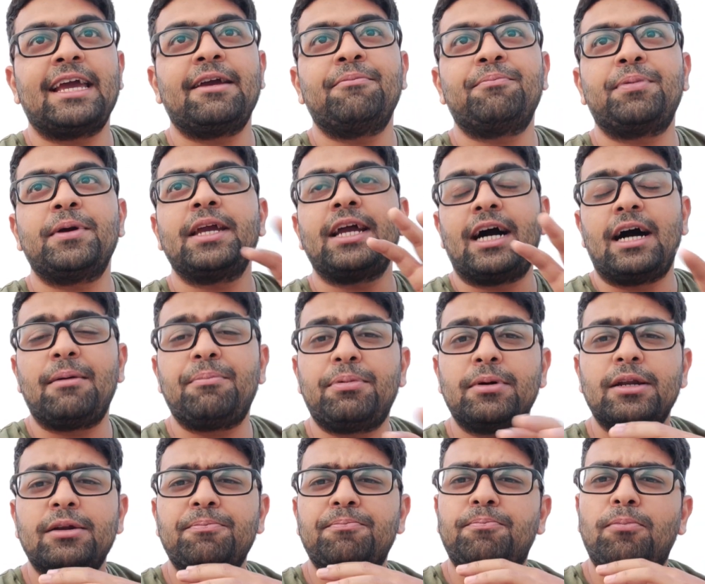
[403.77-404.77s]
ये टाइम पे
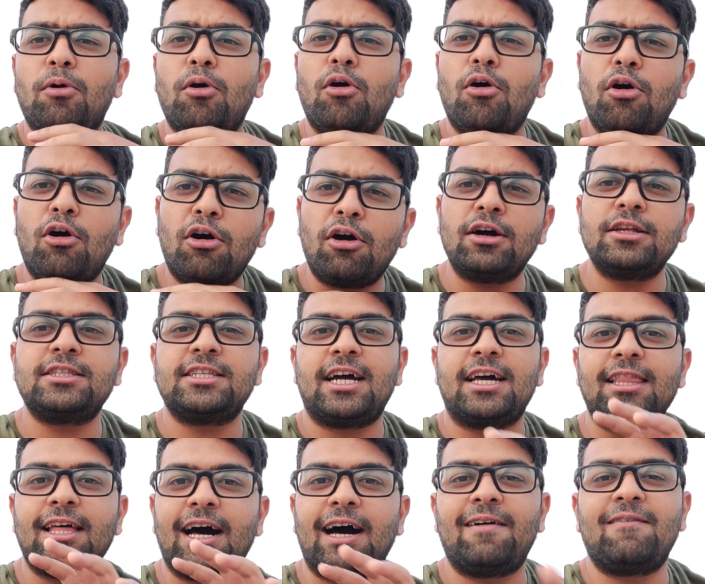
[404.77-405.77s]
यहाँ पर
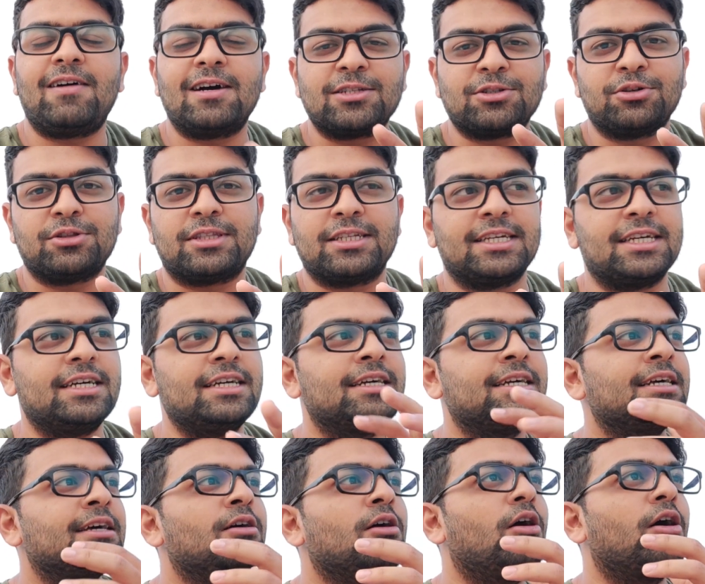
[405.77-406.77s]
बहुत ज़्यादा आवाज़
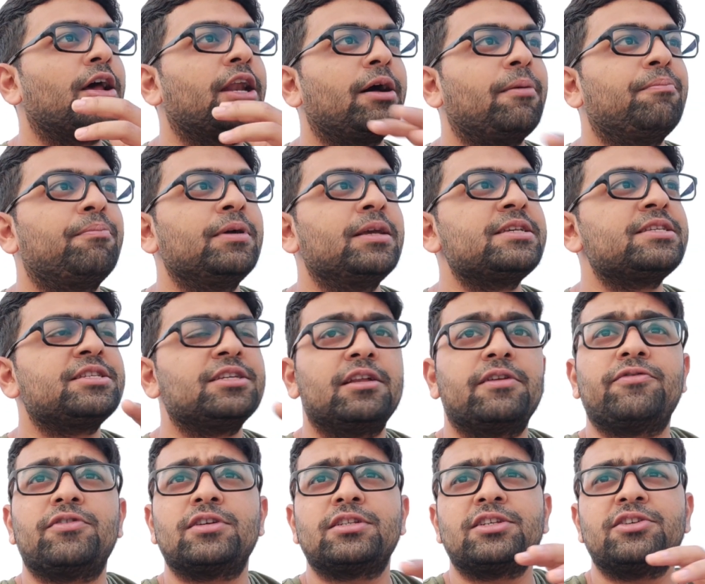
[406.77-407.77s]
होती है और
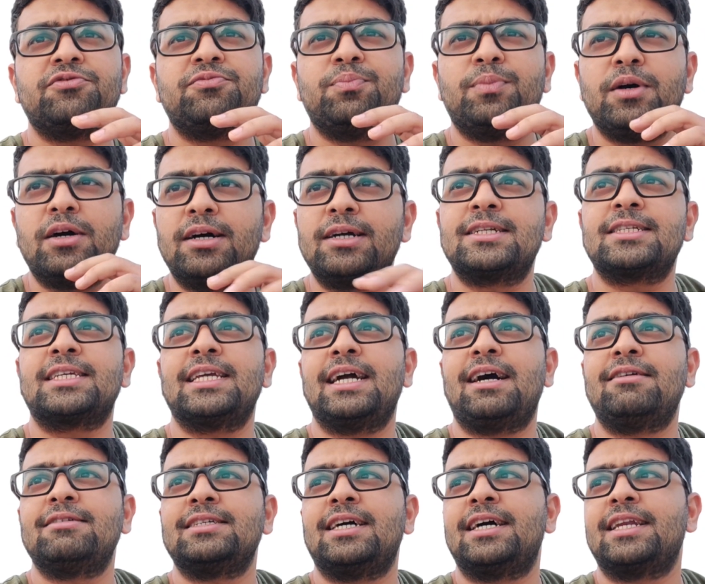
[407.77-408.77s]
अभी सिर्फ और सिर्फ
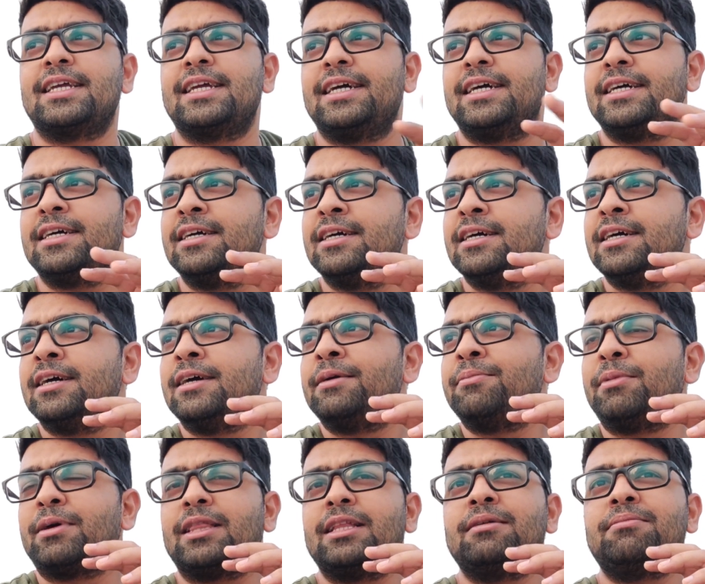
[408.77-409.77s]
बर्ड्स की आवाज़ आ रही है
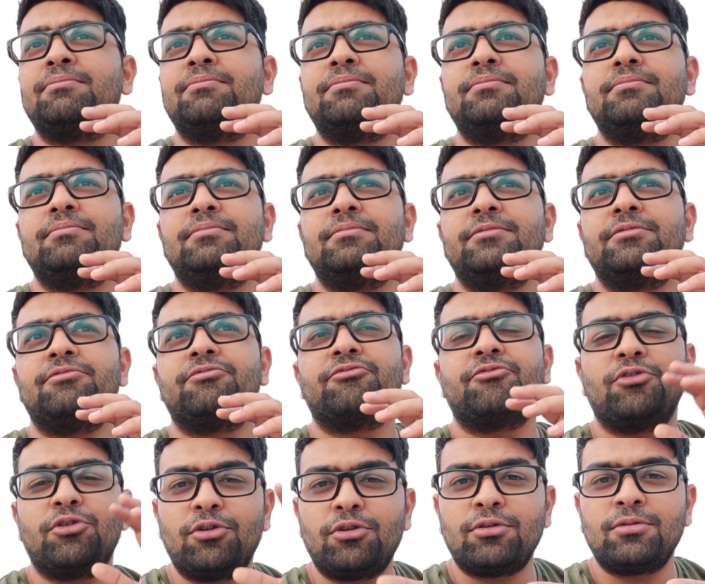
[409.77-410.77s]
मतलब
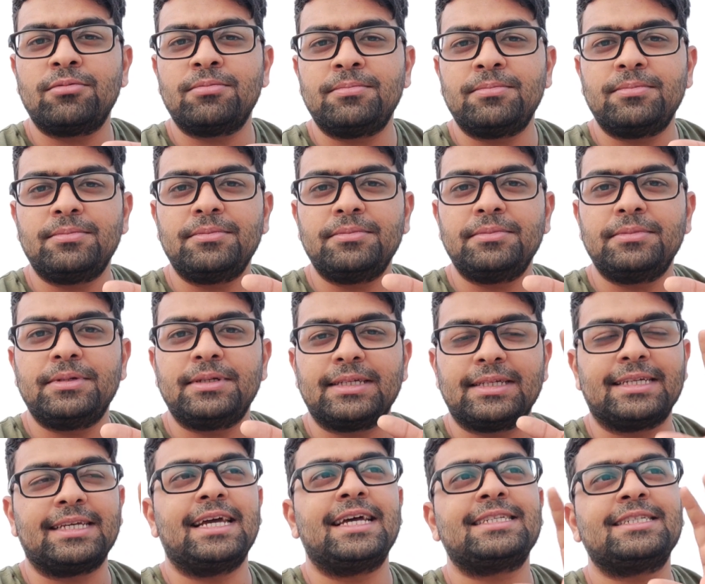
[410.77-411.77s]
वो
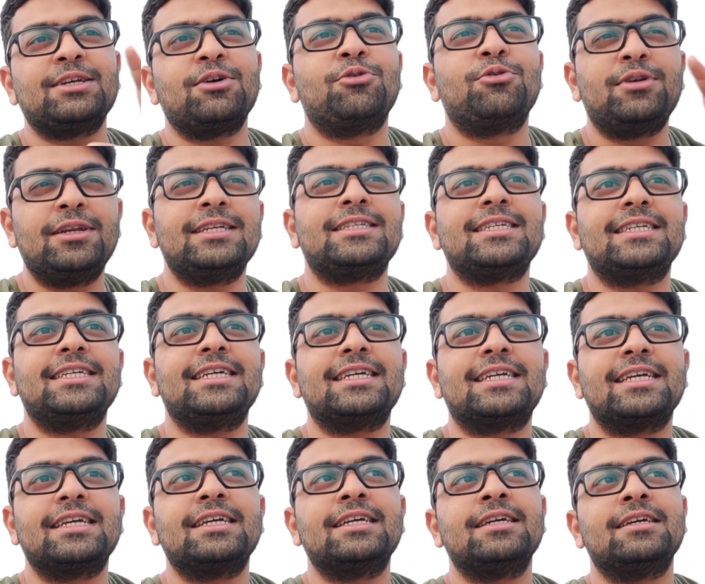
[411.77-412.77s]
ये ऐसे होनी
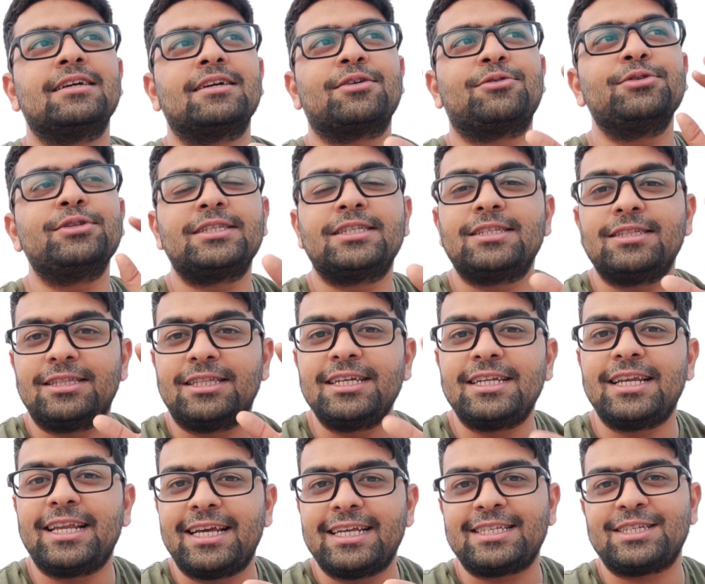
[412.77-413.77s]
चाहिए कि
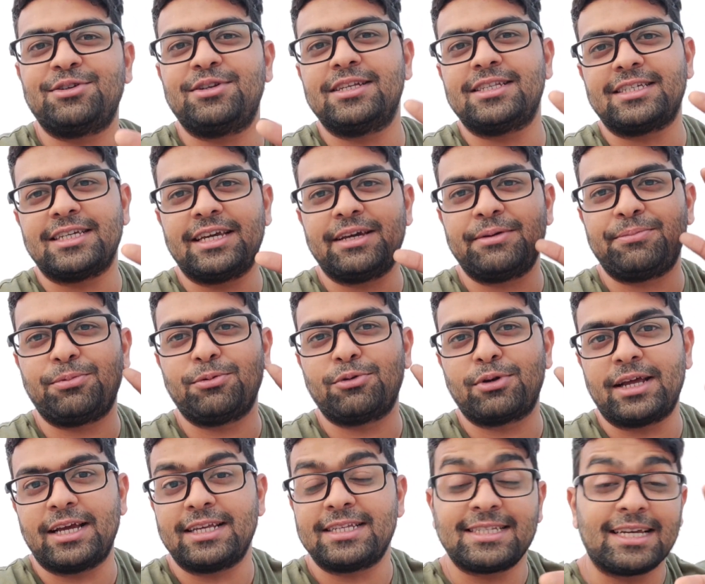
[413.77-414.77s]
कुछ दिन ऐसे होने
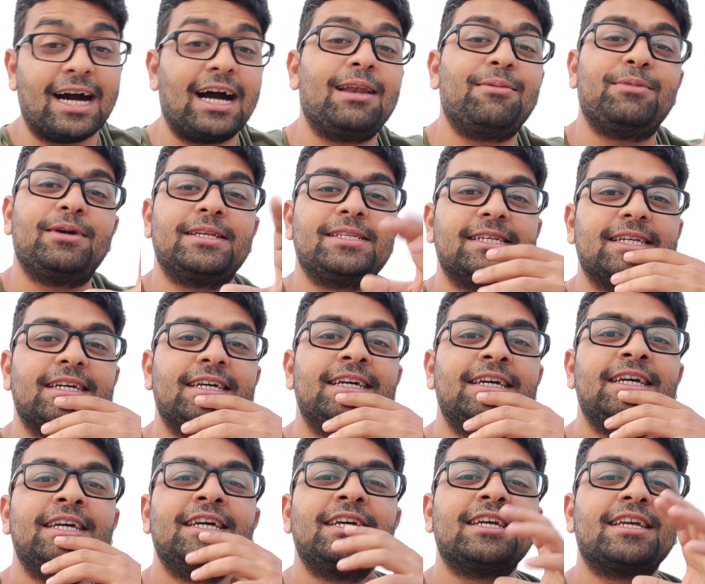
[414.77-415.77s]
चाहिए पूरे साल में
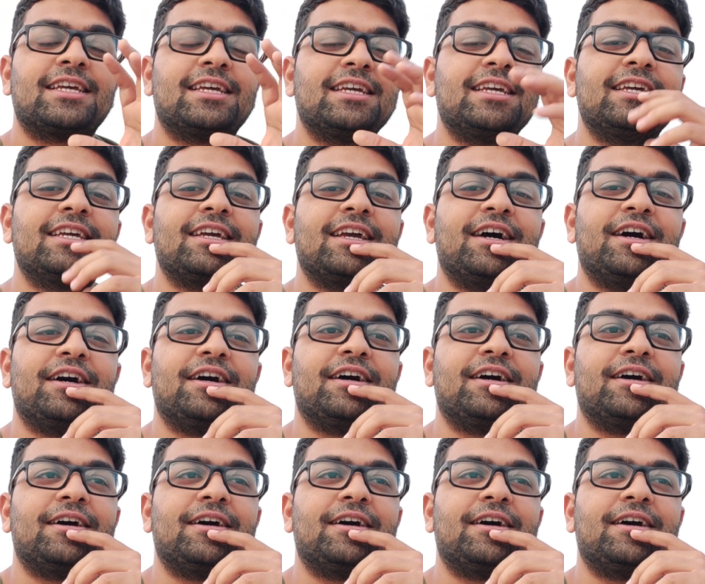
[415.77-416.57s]
से कि